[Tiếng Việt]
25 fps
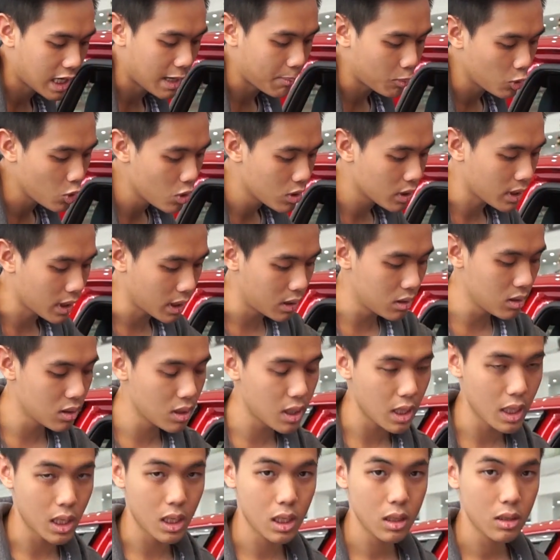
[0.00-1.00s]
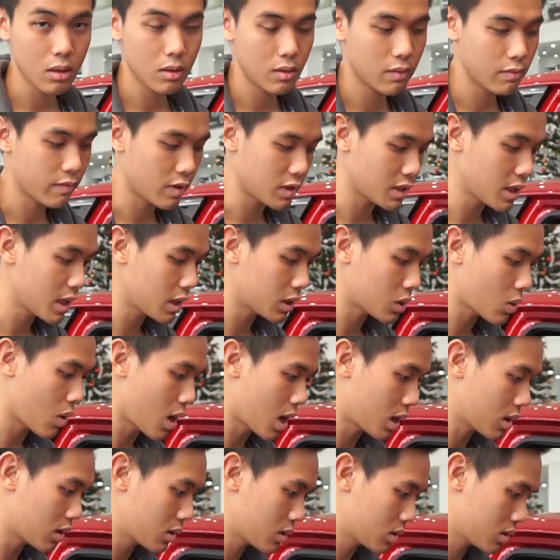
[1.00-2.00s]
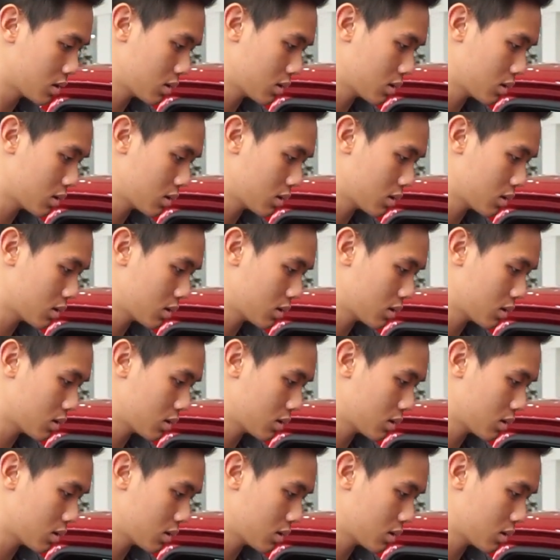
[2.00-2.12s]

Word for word: kẹt luôn cái lưng ghế vào dây an toàn